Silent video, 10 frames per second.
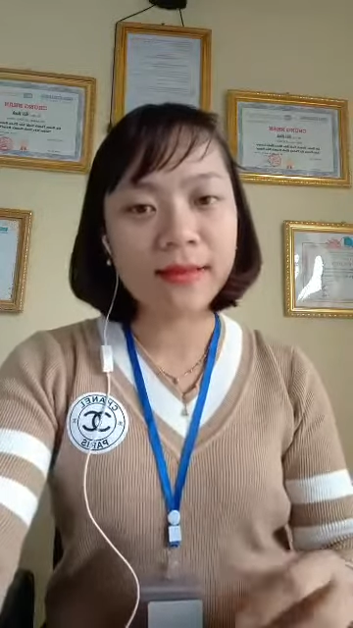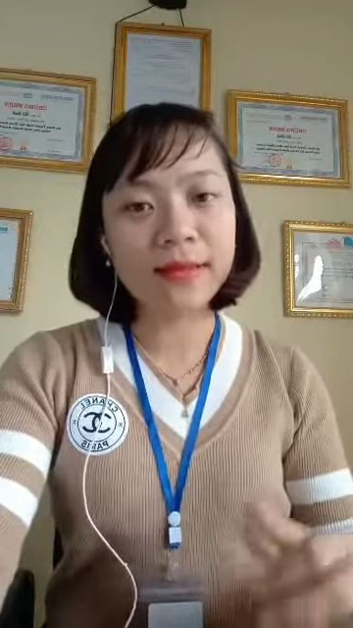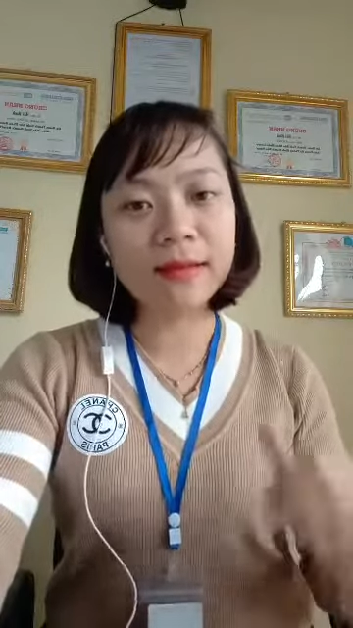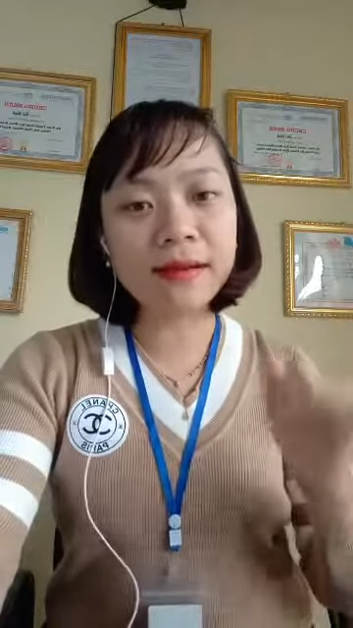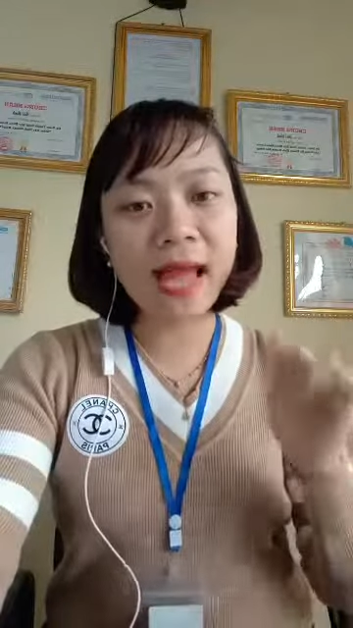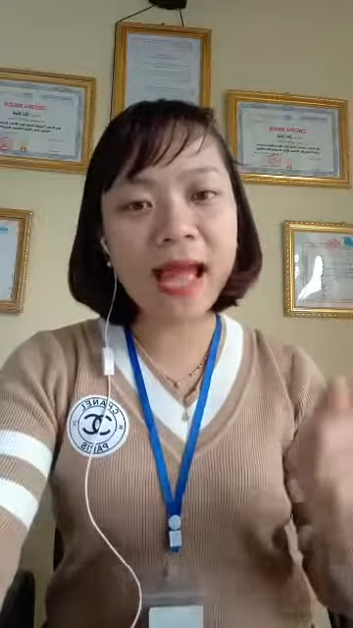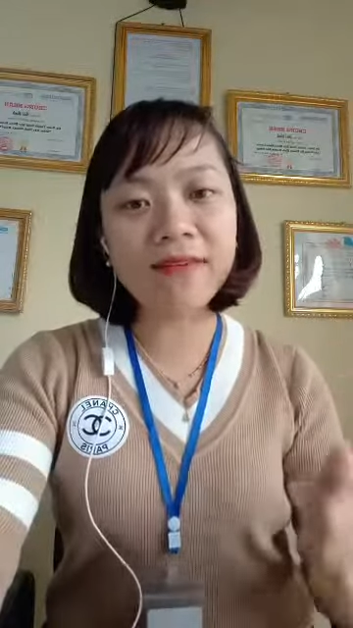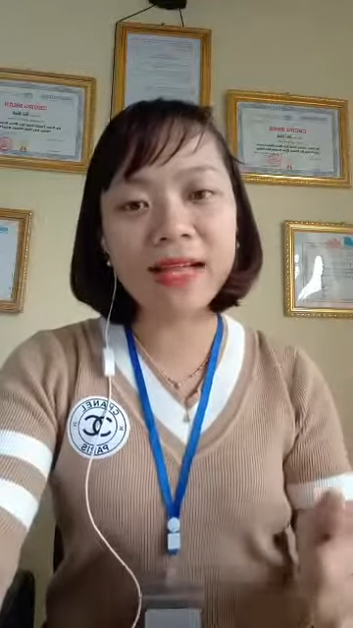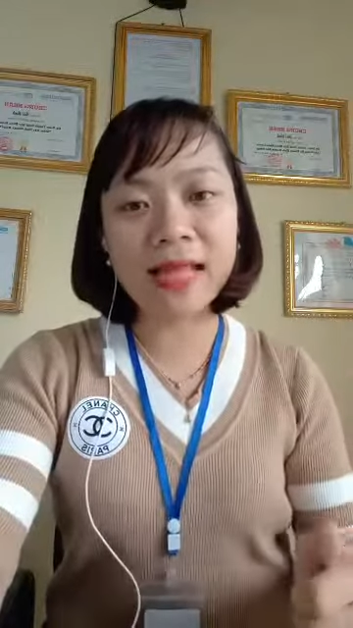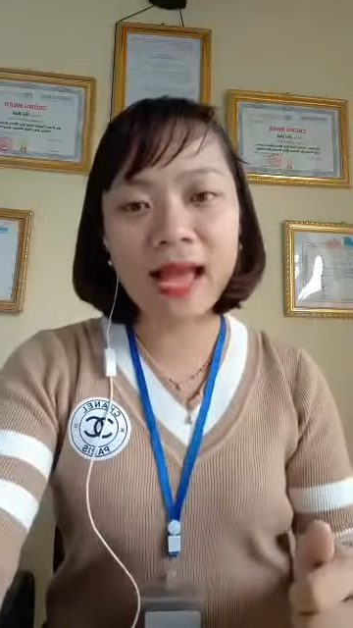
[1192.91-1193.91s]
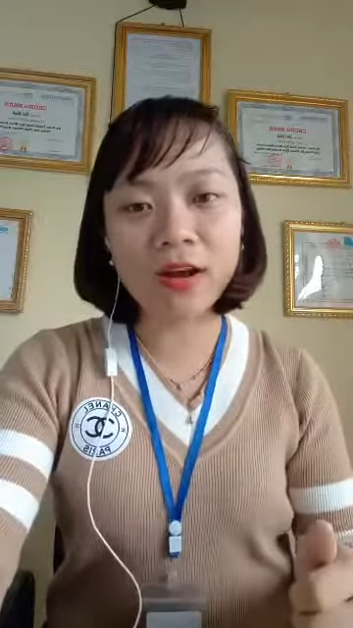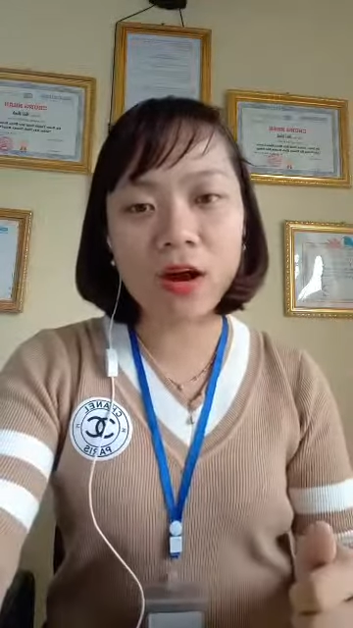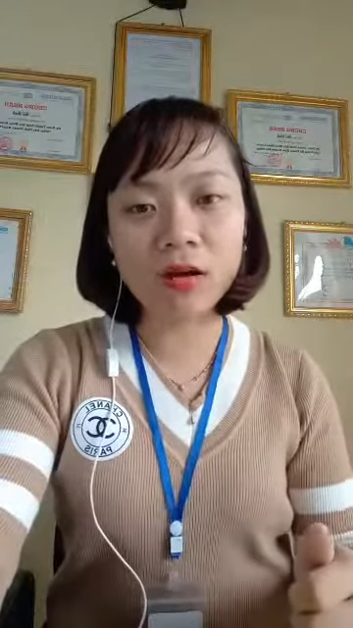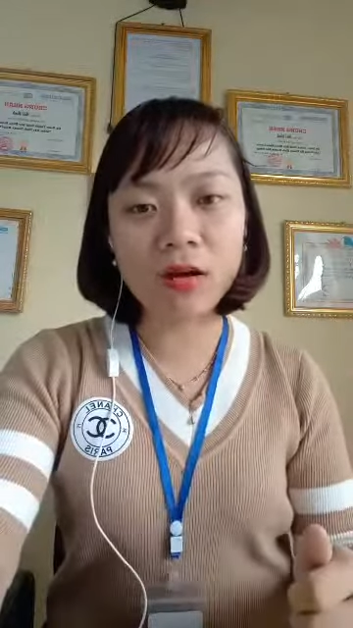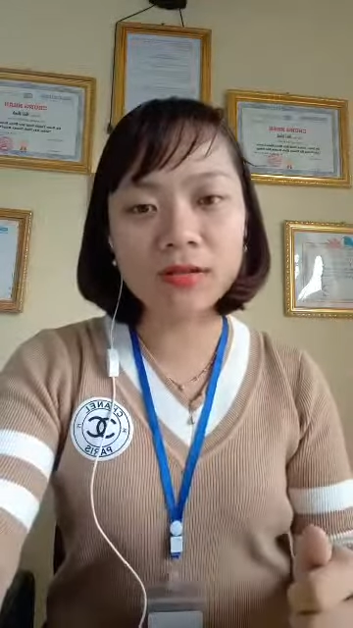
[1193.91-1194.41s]
thì từ cái avatar
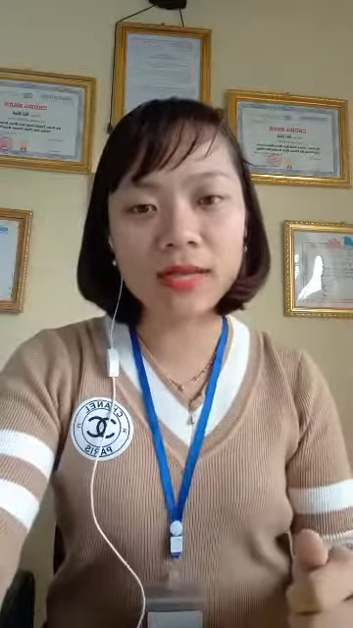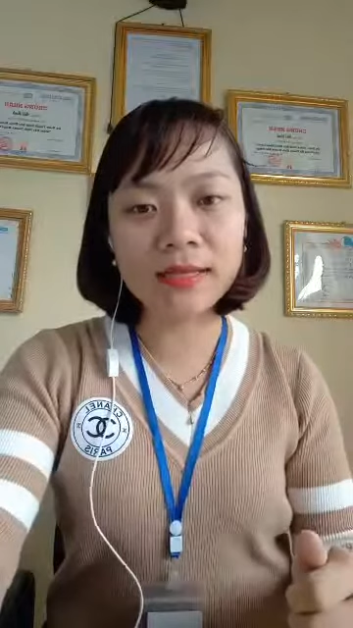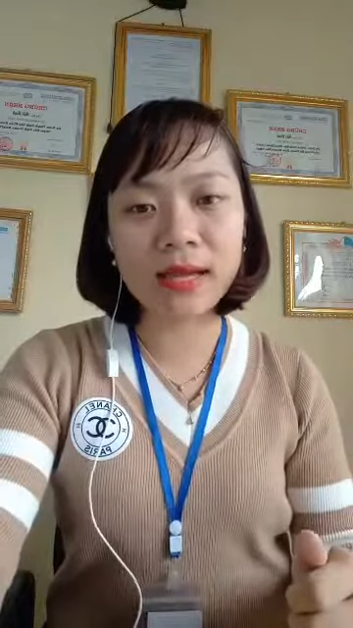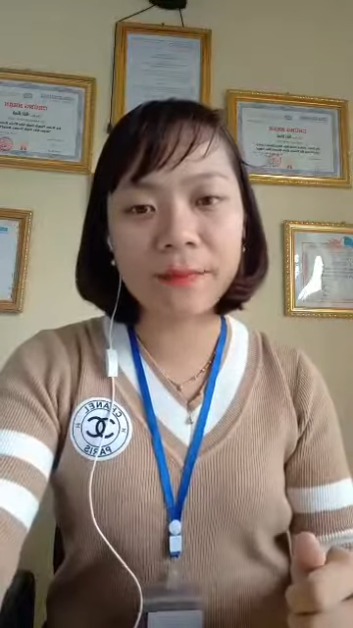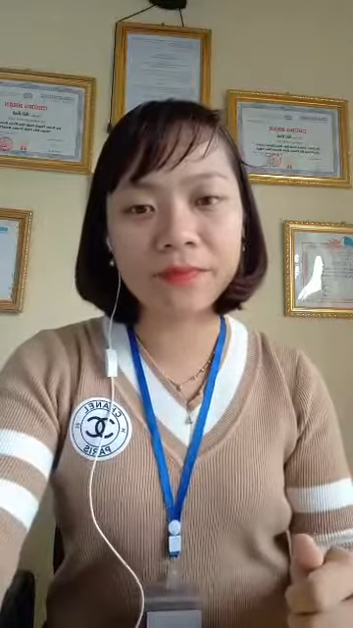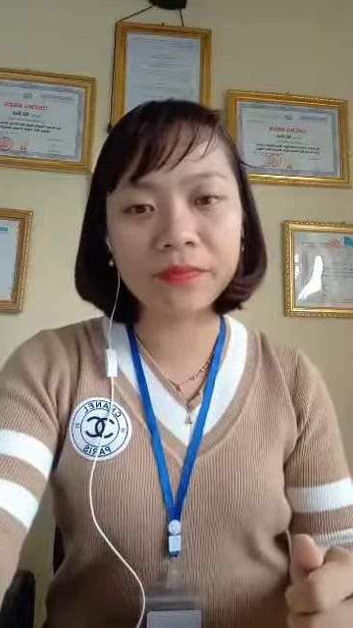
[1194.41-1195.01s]
đó nó sẽ gì ạ?